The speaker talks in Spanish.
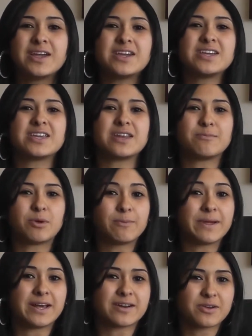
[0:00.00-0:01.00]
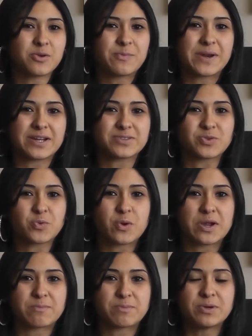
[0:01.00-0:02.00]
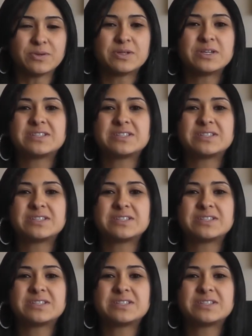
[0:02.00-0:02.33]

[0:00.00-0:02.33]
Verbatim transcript: y quieren volver a recuperar su cuerpo.